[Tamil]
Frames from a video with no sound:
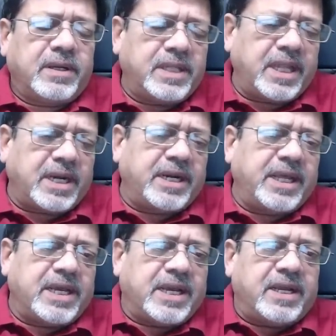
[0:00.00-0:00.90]

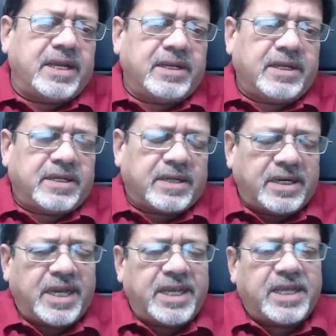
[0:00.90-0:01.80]
இதற்கிடையே
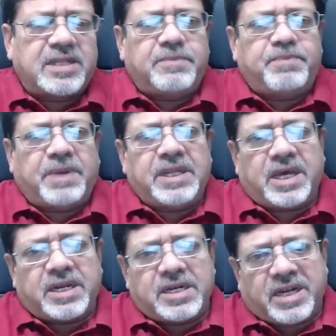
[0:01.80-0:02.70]
ரெண்டாயிரத்தி
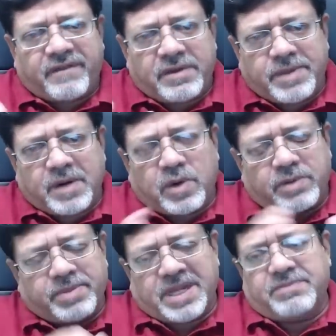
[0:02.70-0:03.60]
பதினாறு நவம்பர்
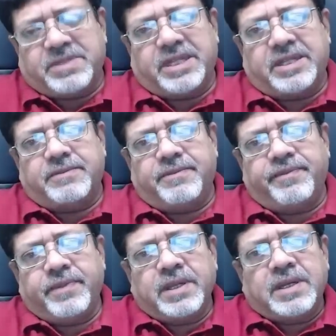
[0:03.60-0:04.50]
ஒன்பதாம் தேதி
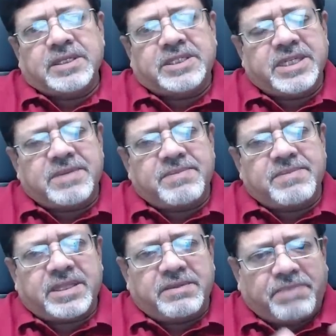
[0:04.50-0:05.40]

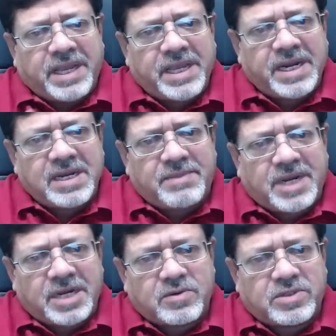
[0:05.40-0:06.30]
சிதம்பரத்தை
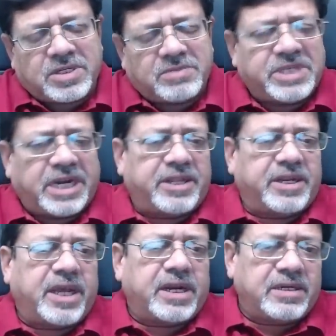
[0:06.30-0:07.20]
பகிரங்கமாக குற்றம்
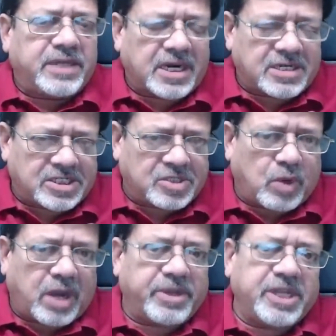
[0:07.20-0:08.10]
சாட்டினார் டாக்டர்
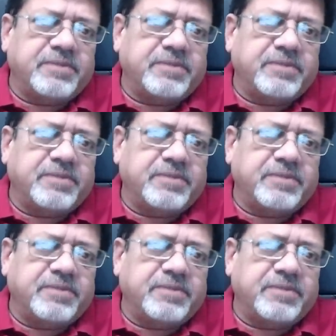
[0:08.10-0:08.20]
சுவாமி